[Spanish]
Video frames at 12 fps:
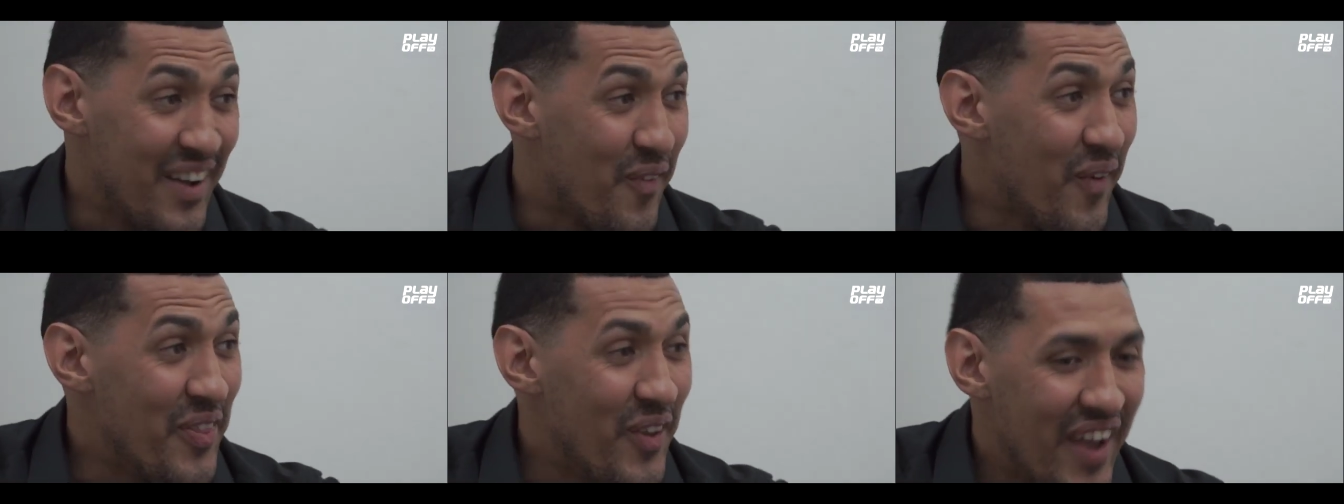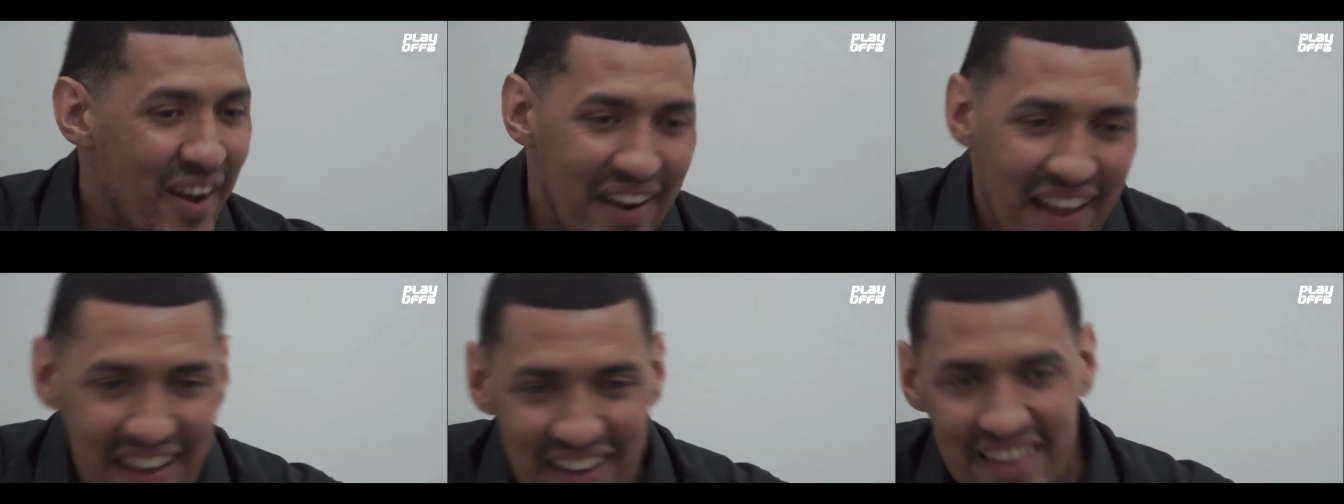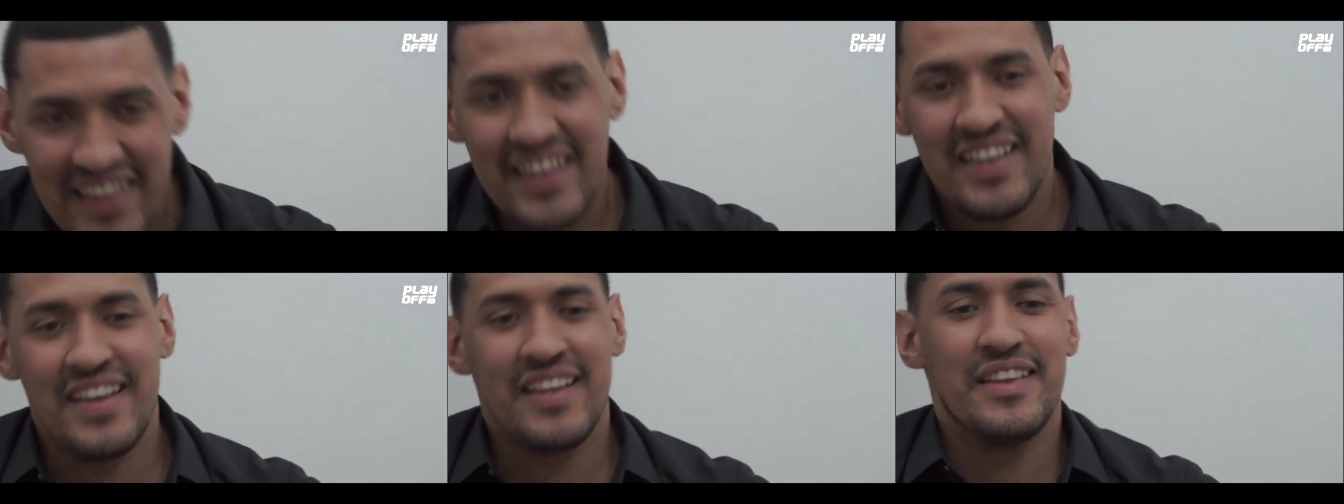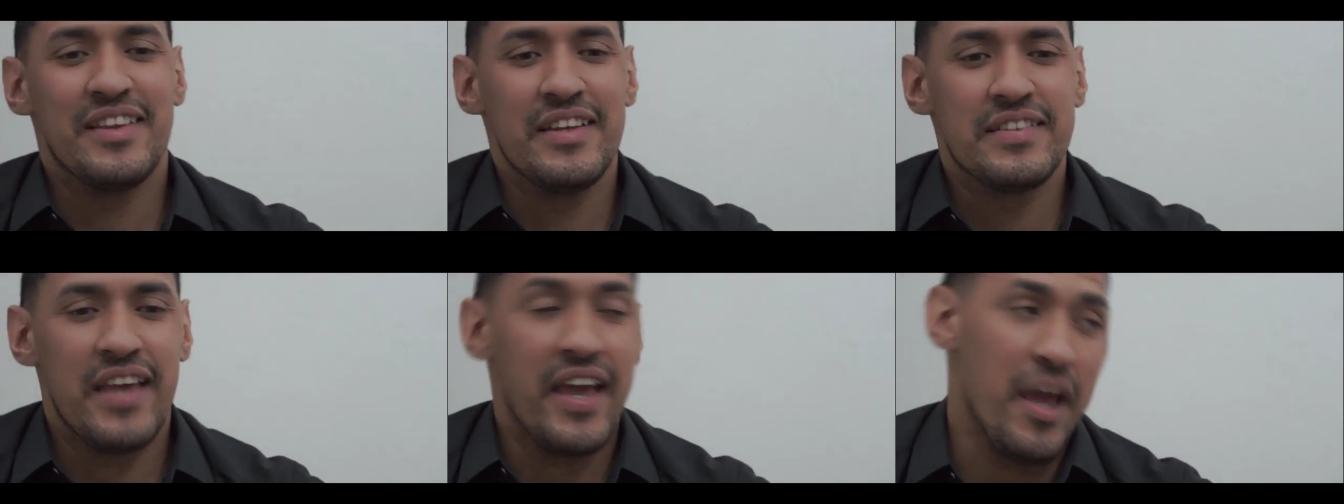Cuando llega la IDE,
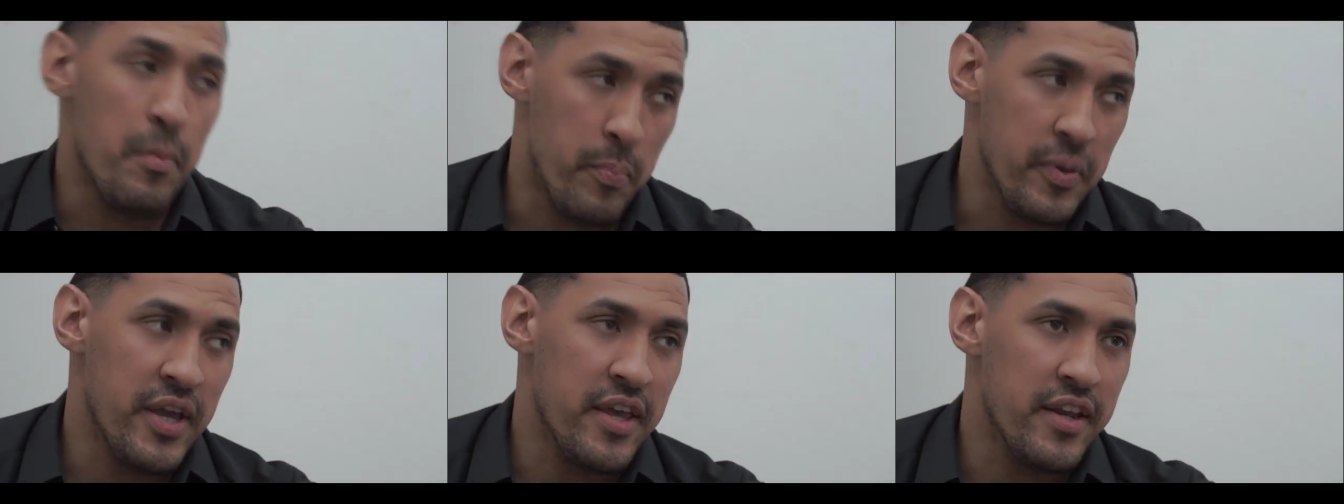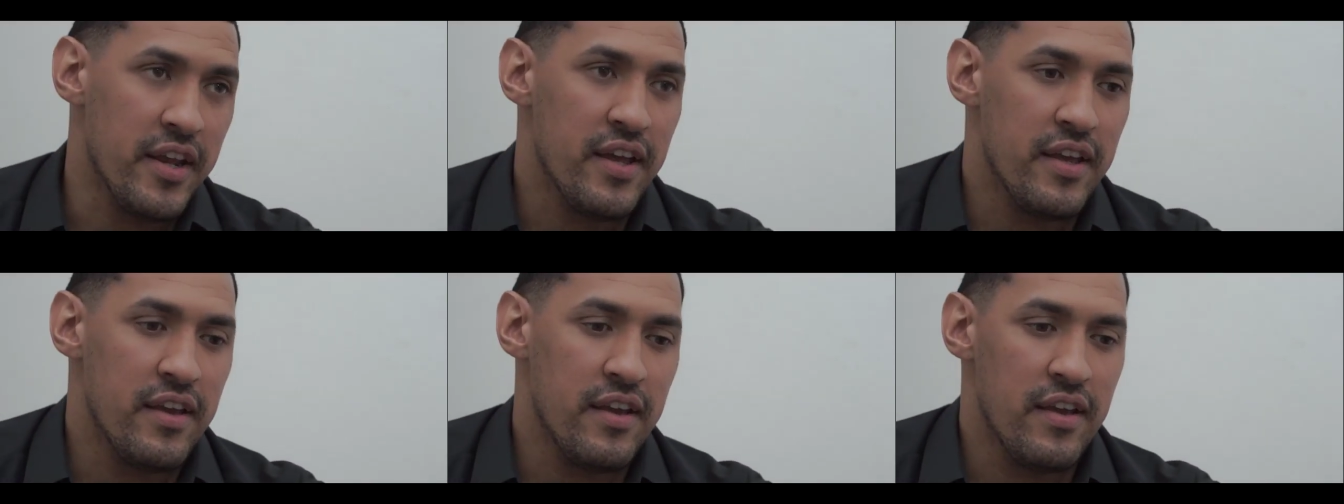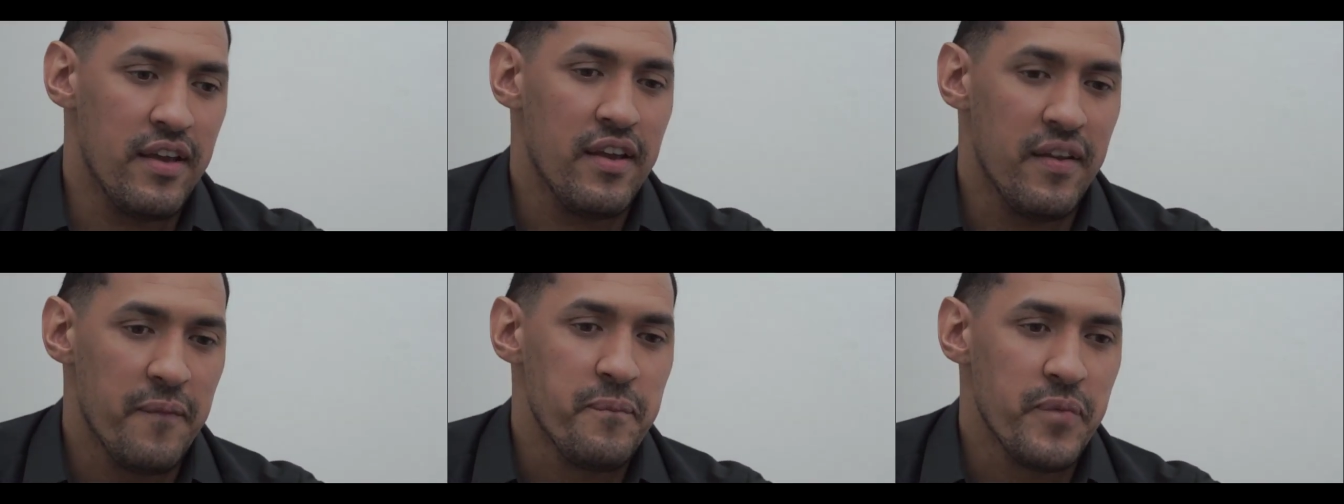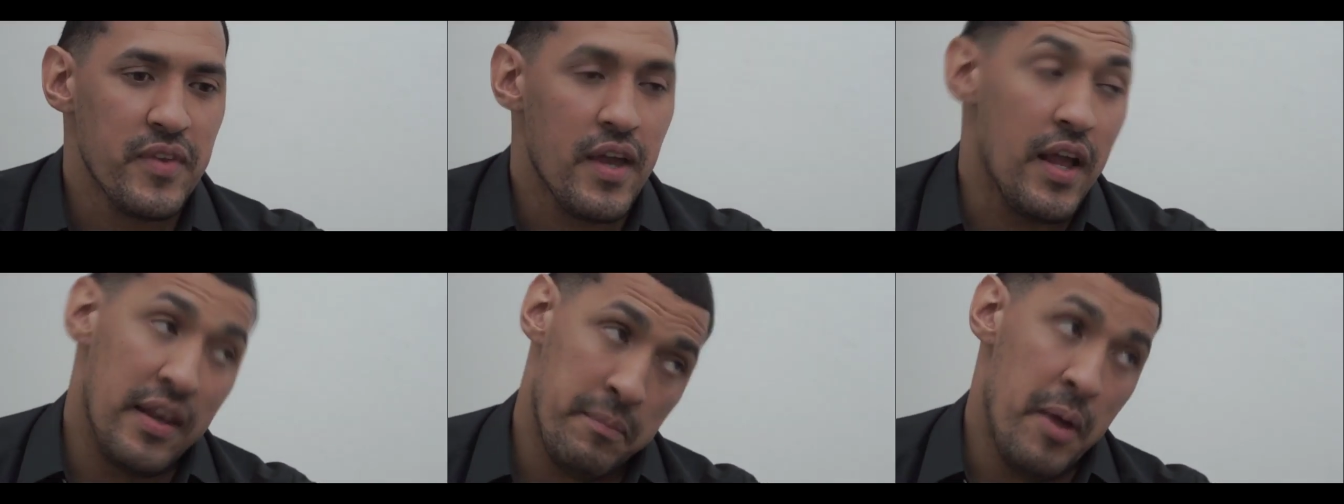dice el Piedra, eh,
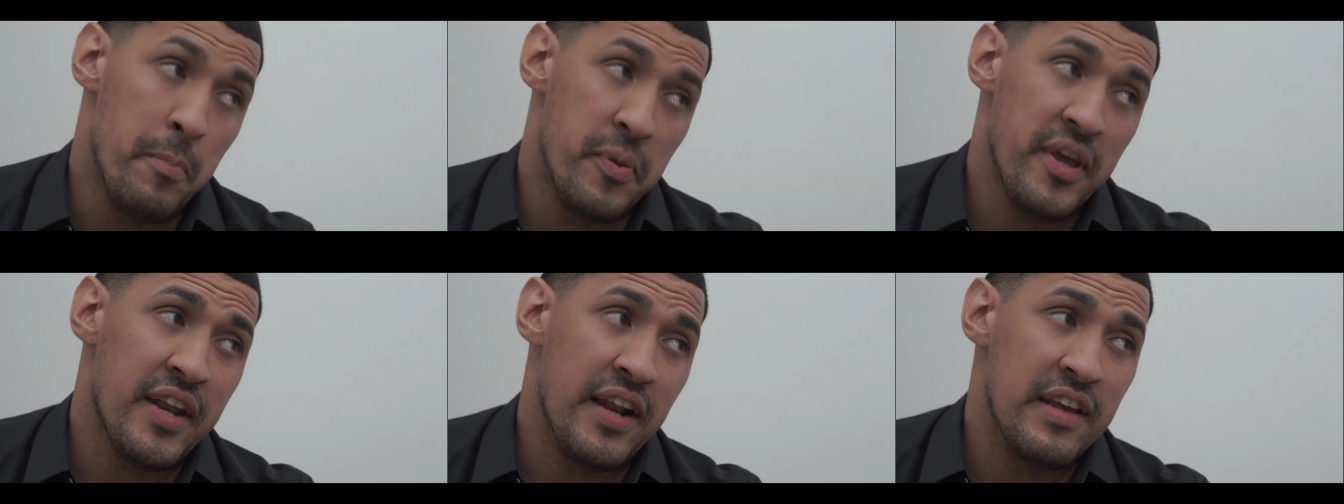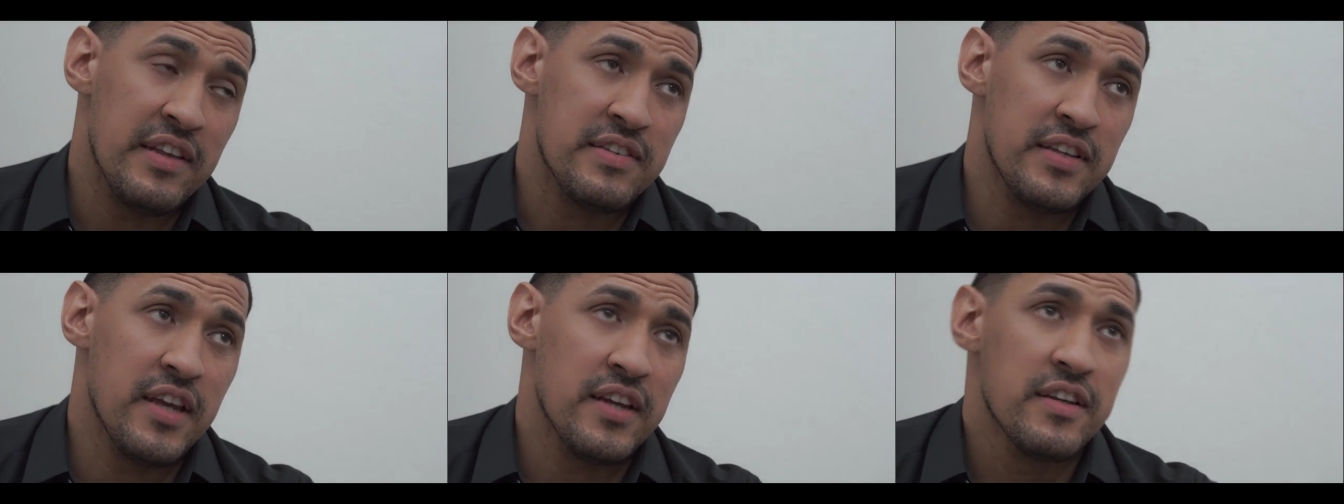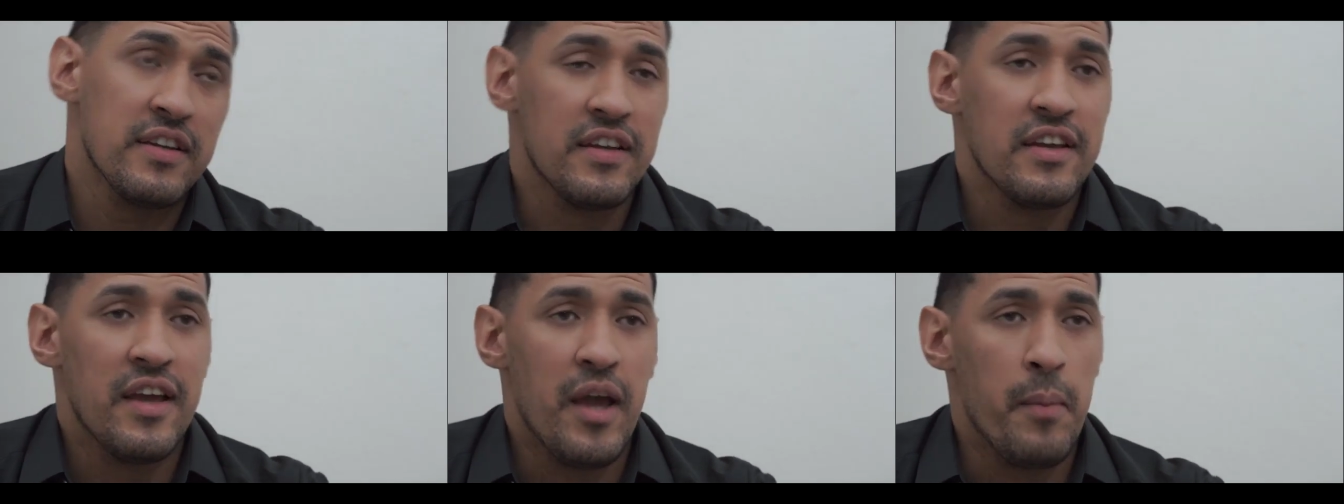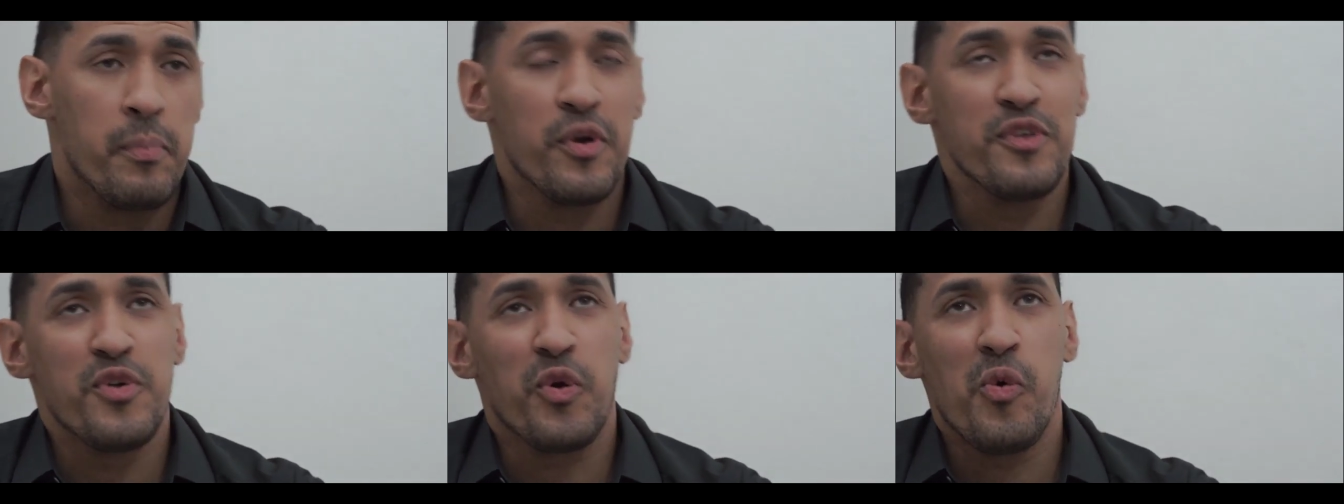el Piedra le decían, el
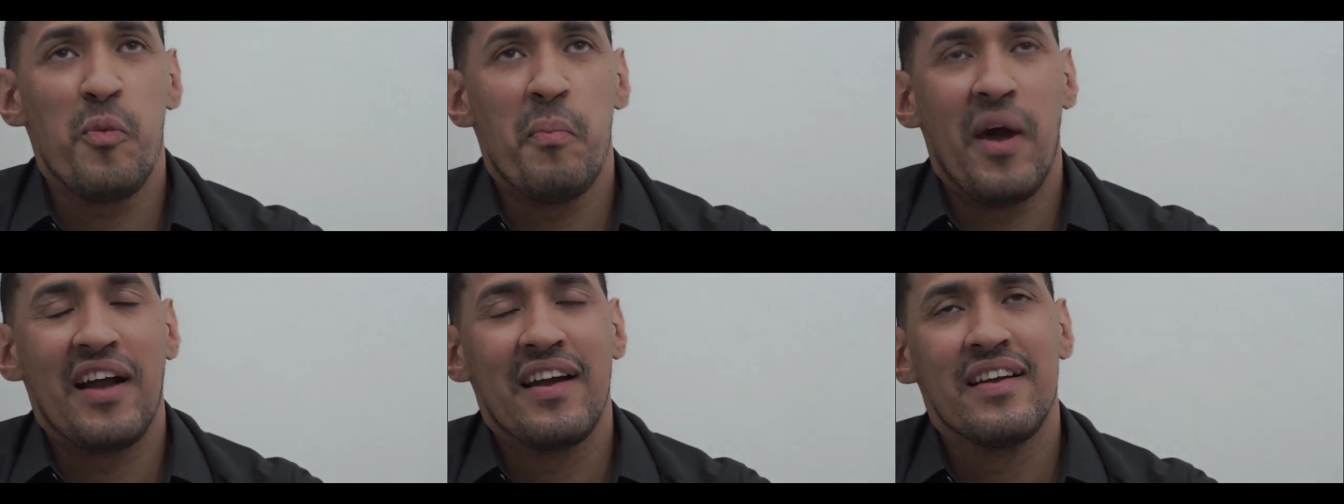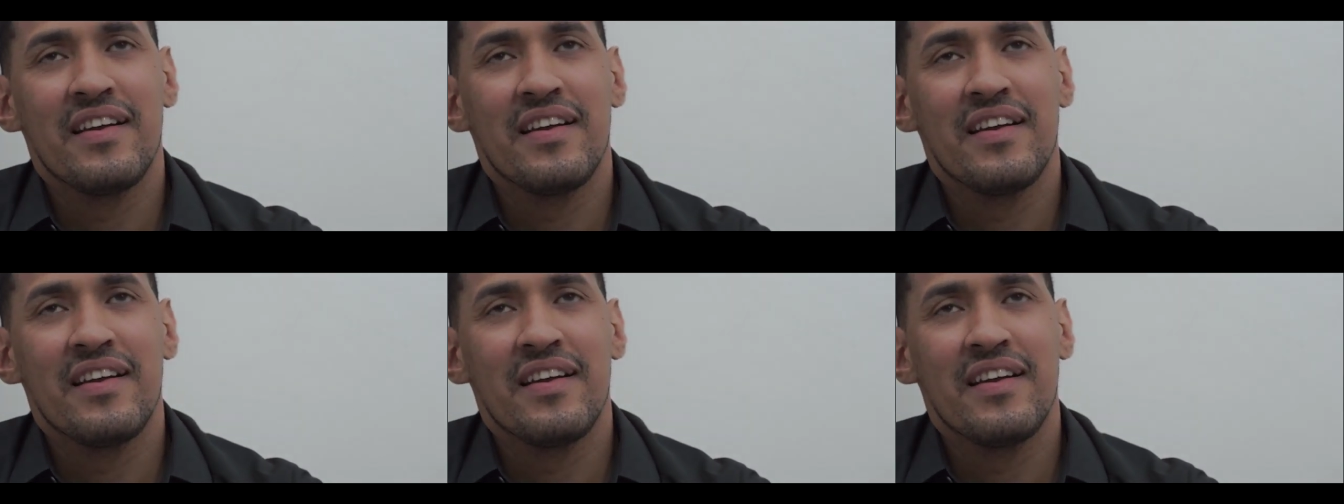profesor Guzmán,